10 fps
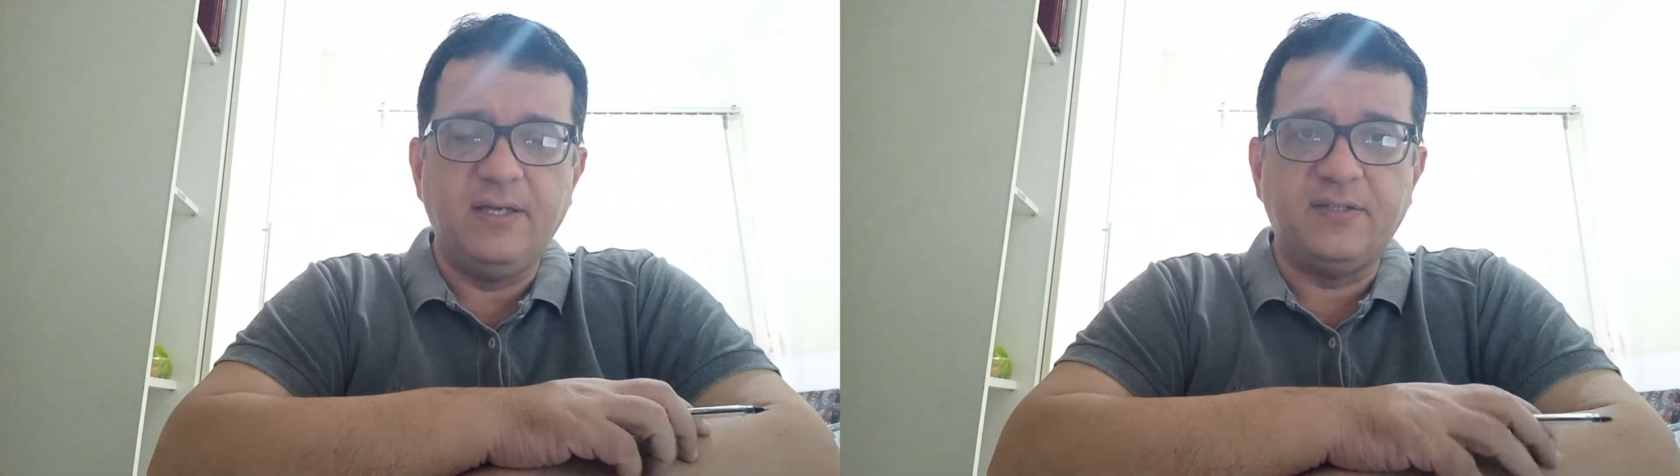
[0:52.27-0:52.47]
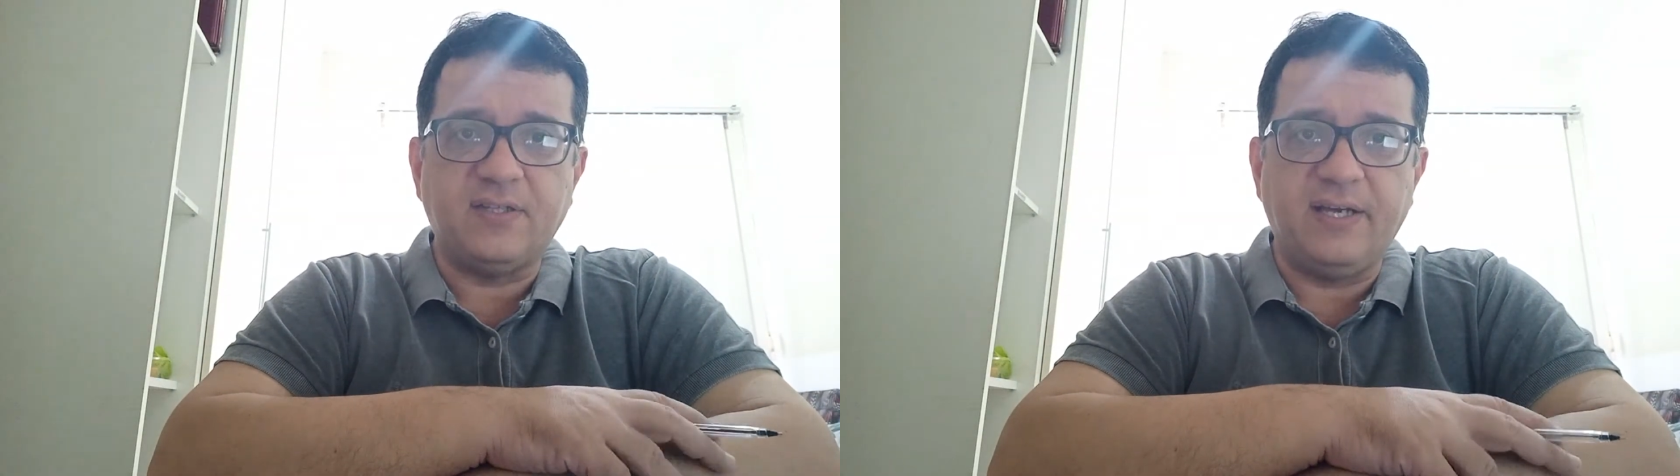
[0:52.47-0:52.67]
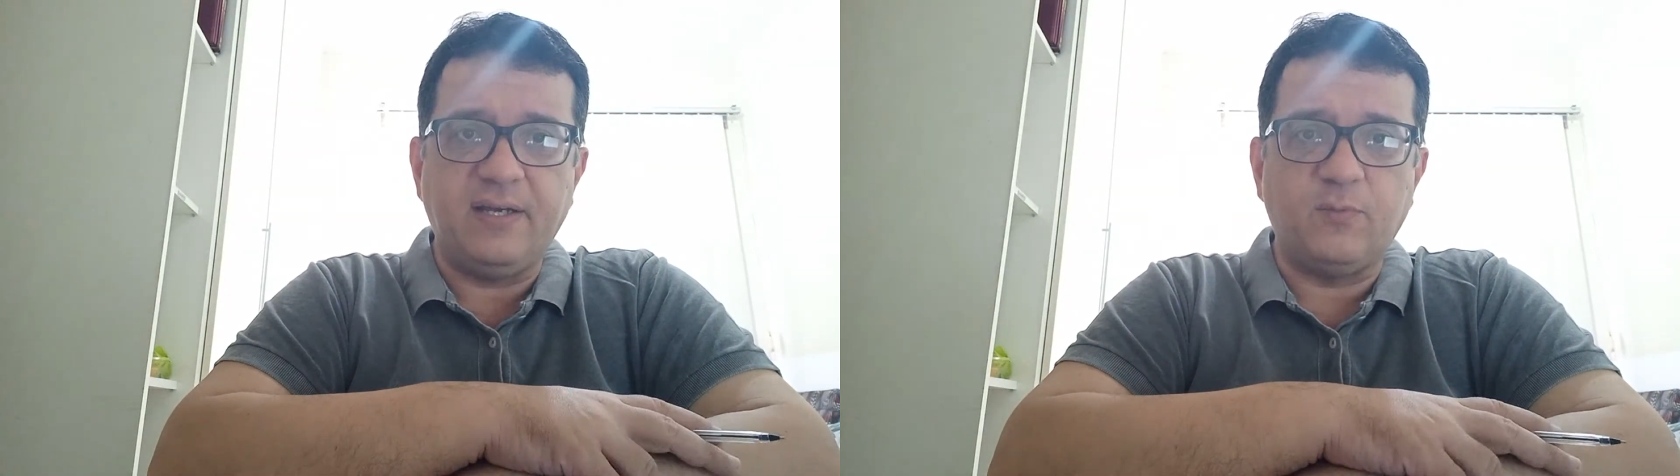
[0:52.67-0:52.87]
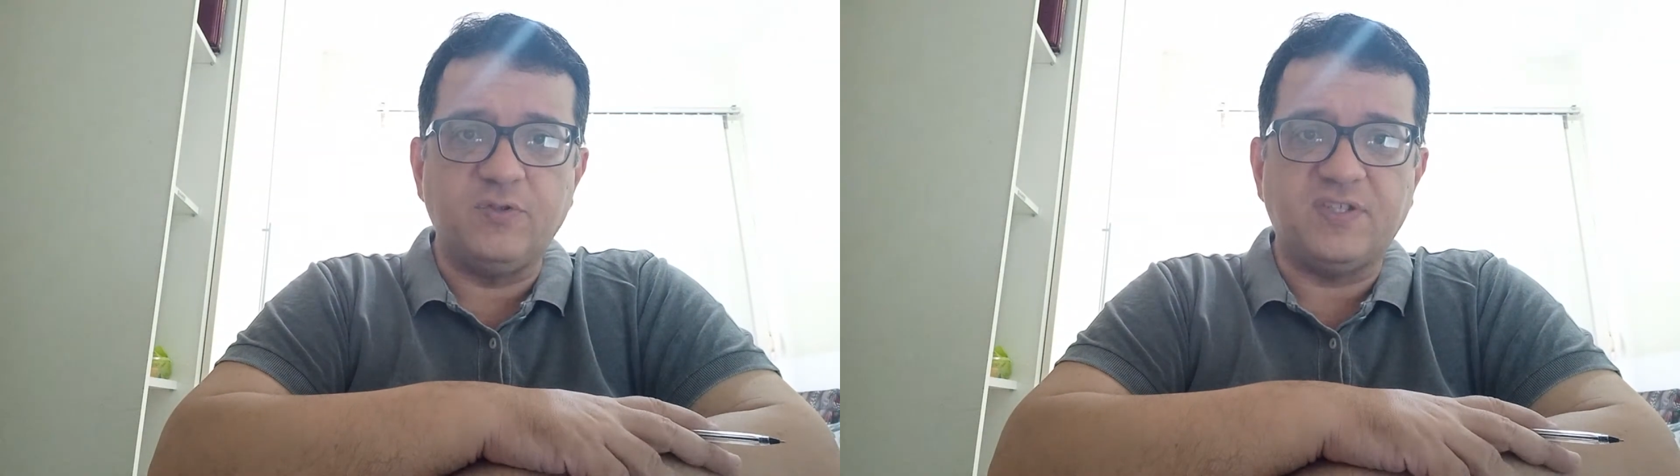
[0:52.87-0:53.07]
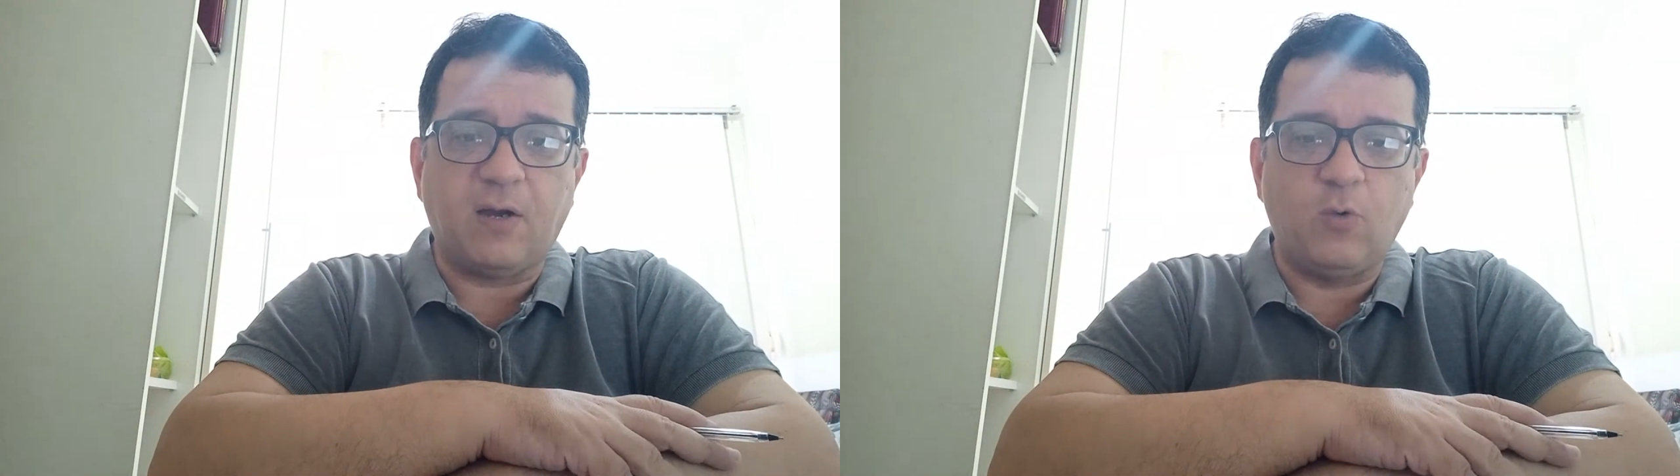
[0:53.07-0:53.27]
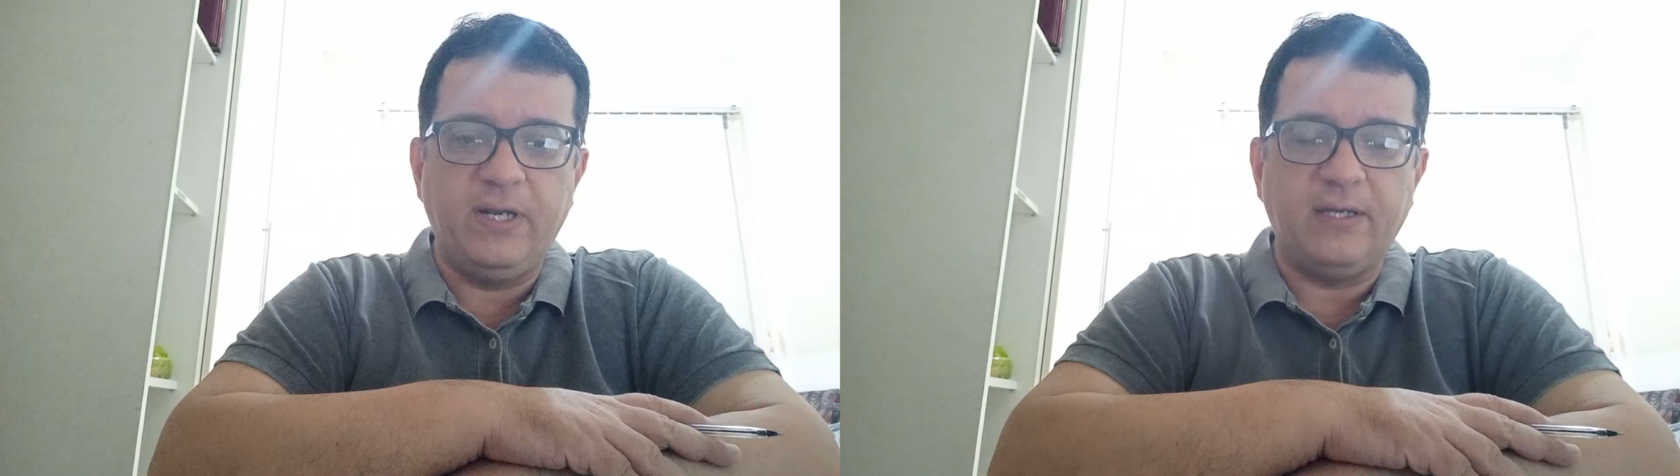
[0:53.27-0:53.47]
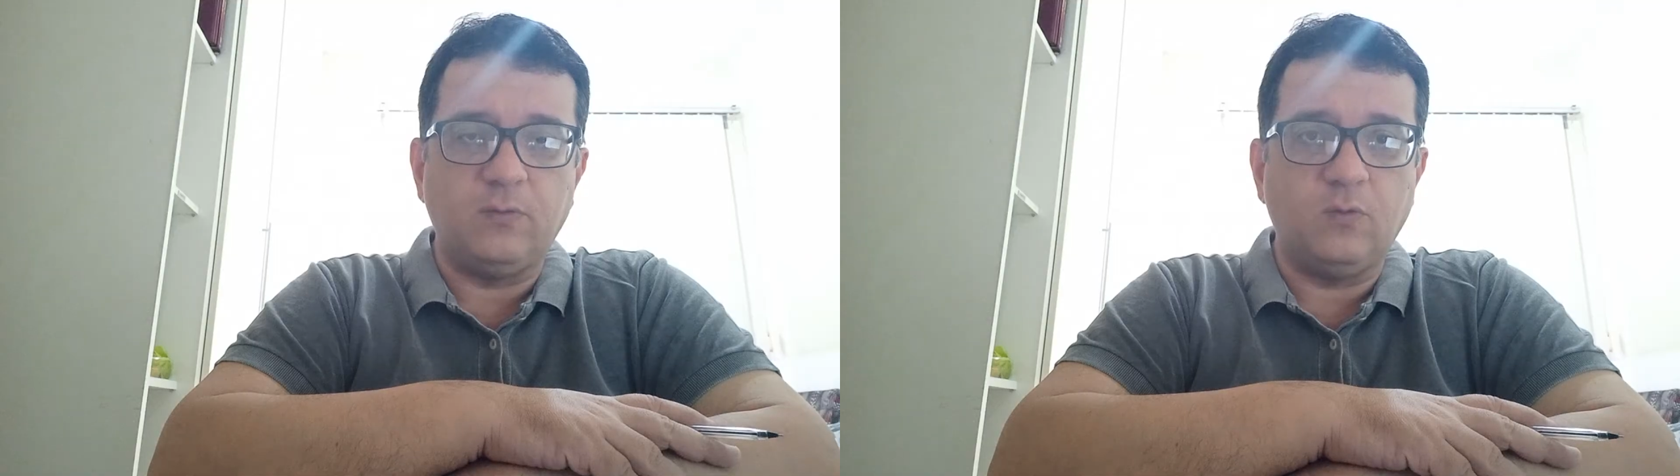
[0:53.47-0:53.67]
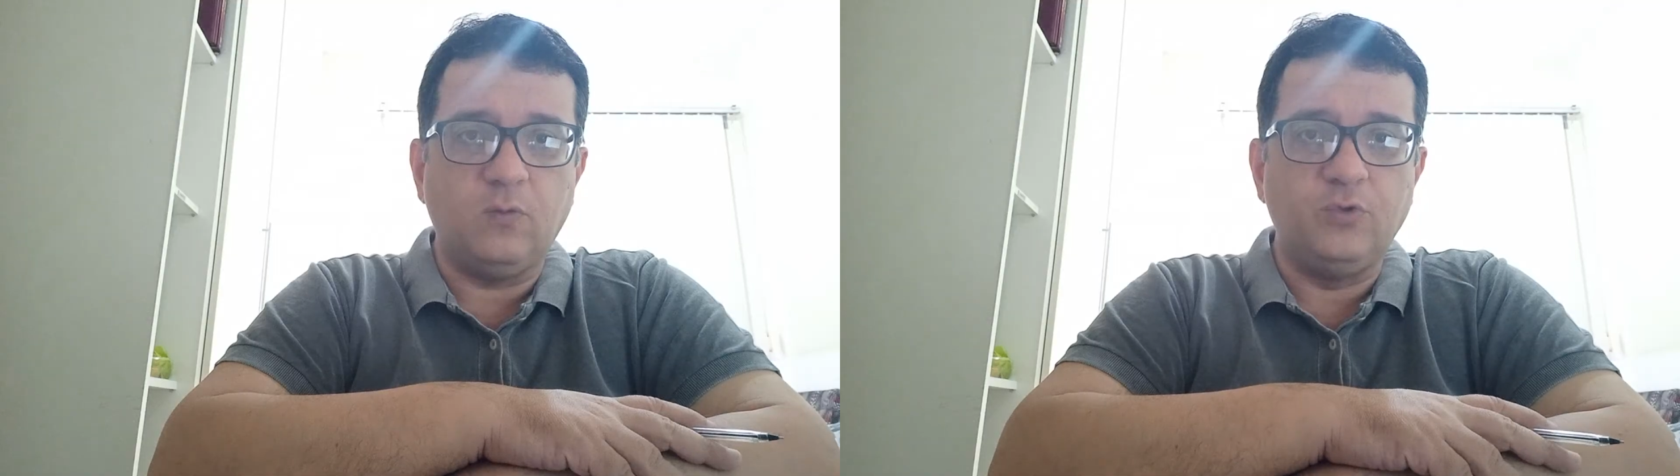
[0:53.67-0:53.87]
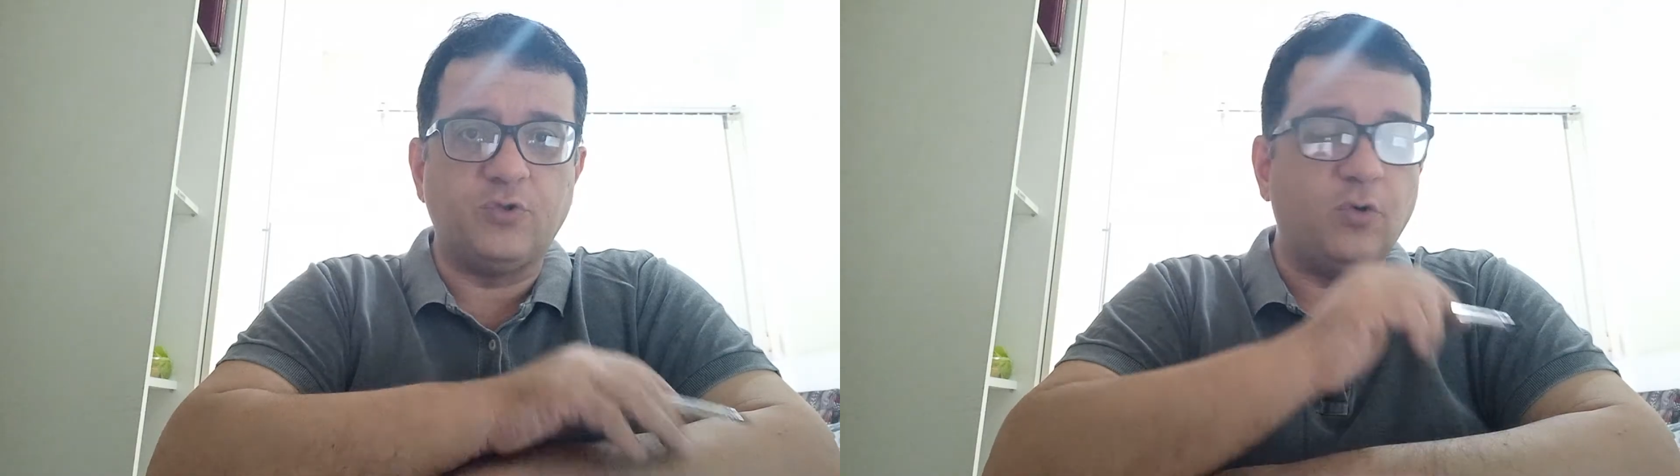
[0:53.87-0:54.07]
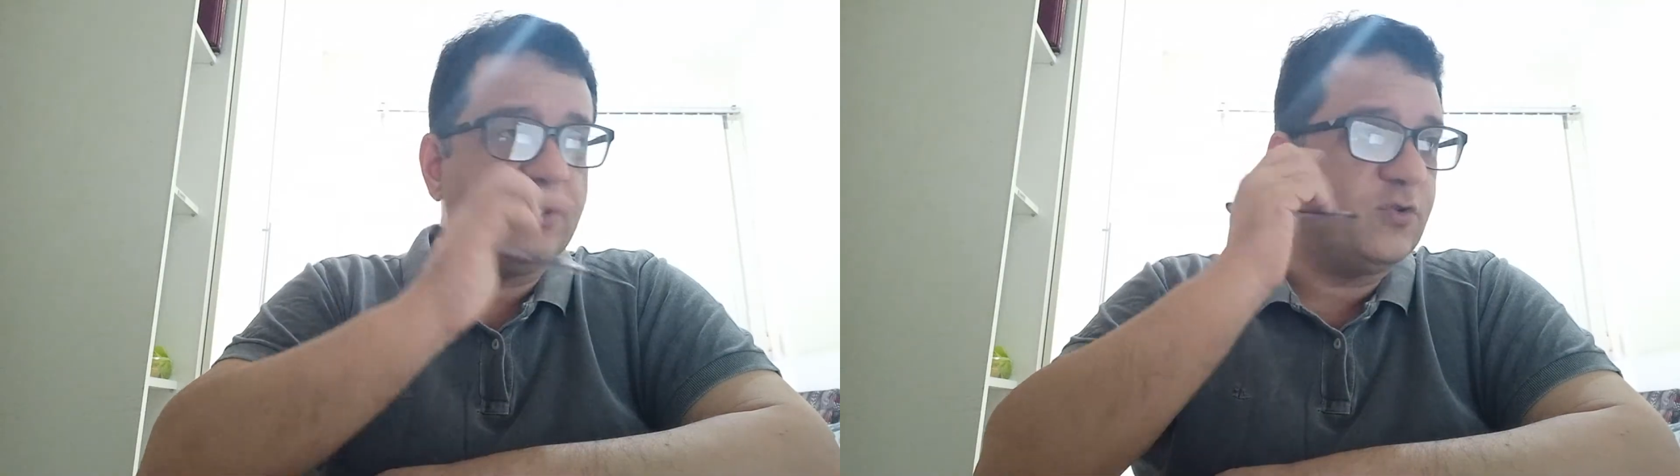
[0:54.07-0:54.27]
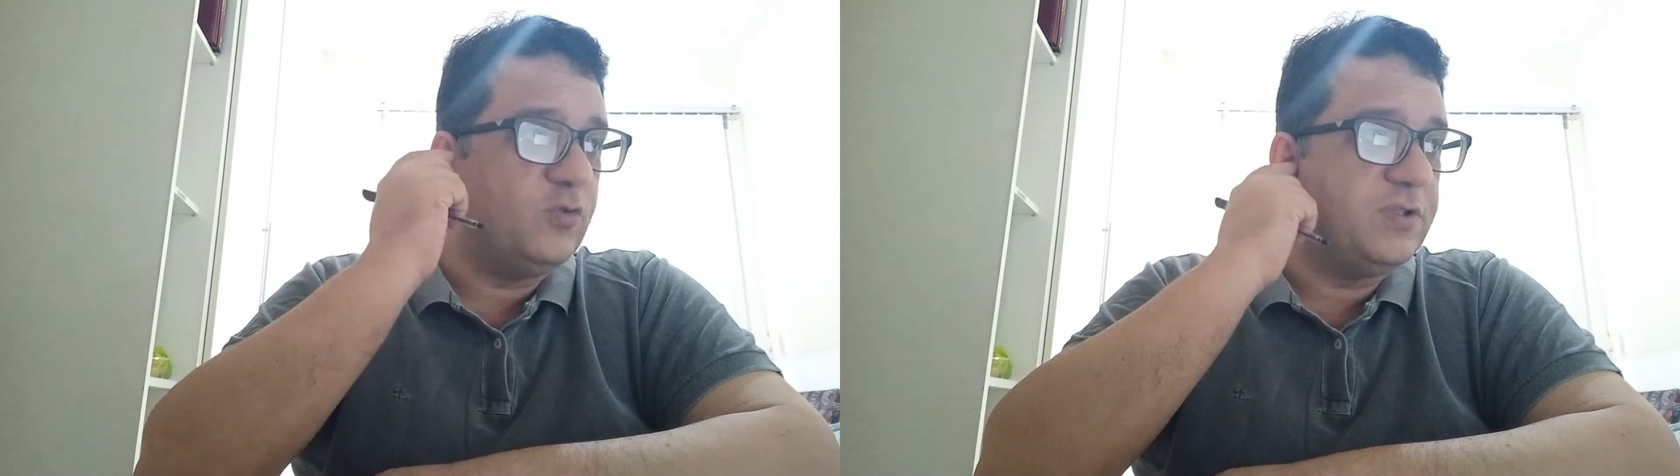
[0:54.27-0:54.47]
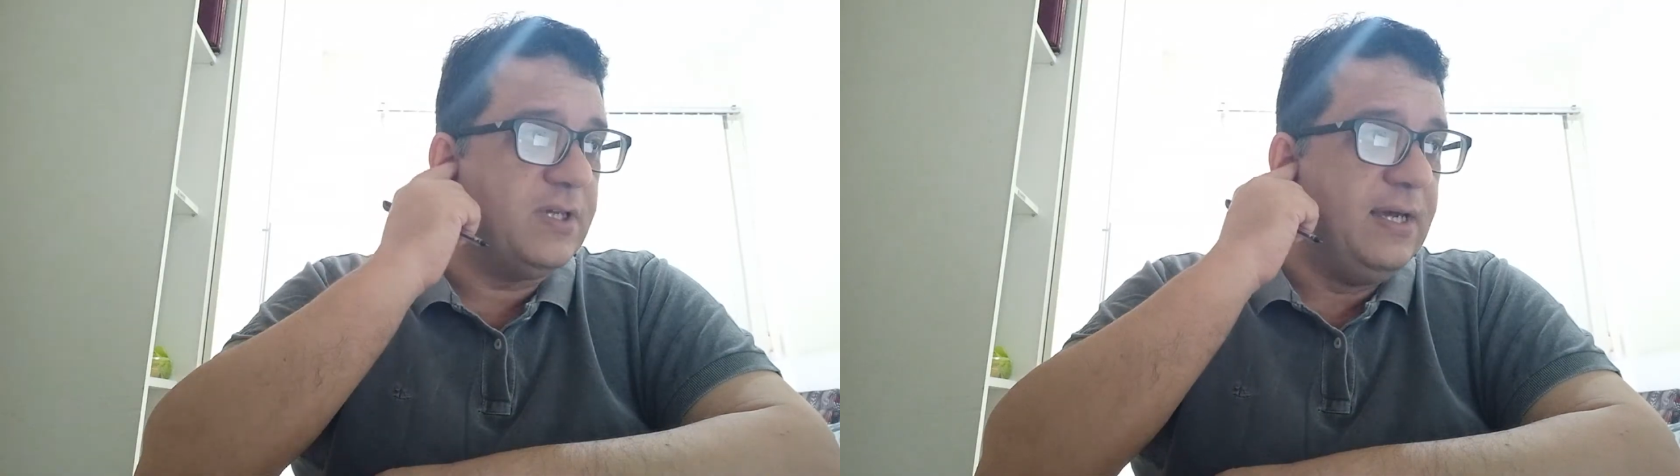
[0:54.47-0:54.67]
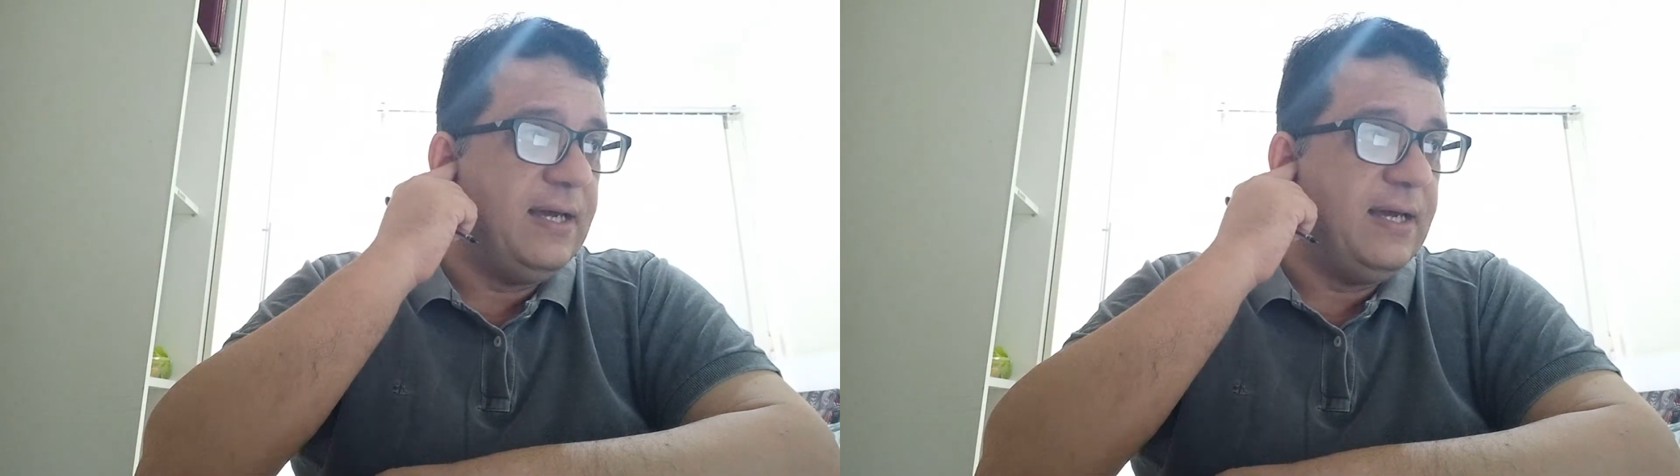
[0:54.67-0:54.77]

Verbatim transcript: estaremos acolhendo os nossos